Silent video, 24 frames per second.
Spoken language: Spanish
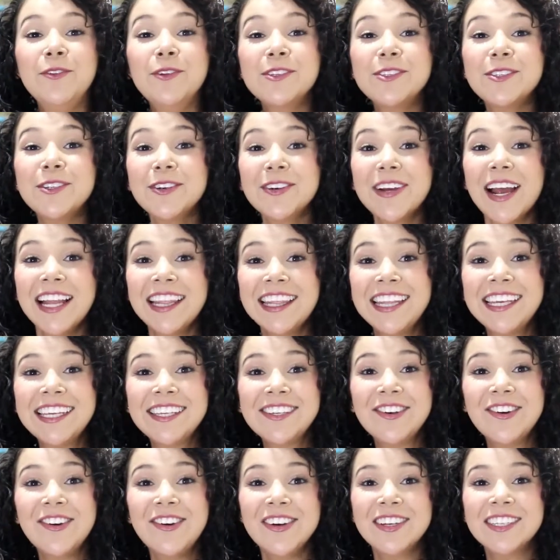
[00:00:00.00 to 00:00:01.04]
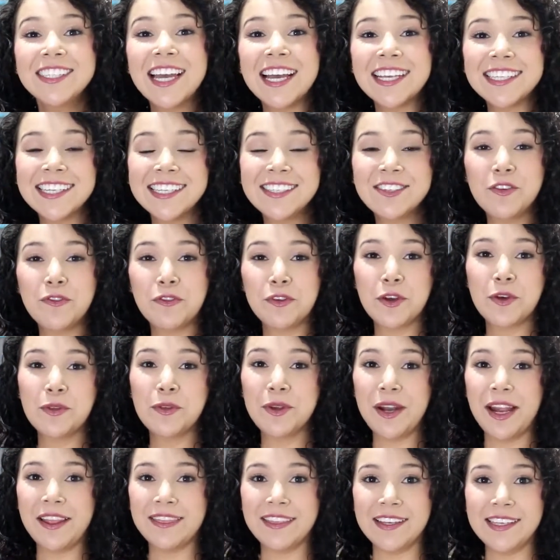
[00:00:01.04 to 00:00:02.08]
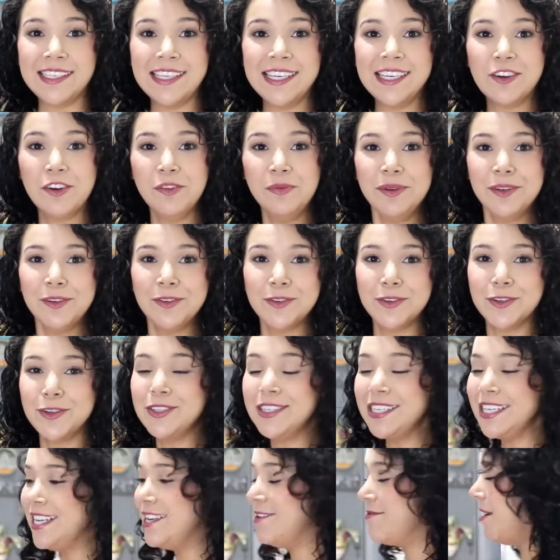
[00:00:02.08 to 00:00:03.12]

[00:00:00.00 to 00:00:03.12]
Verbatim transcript: Nuestro caldillo ya se sofrió durante 5 minutos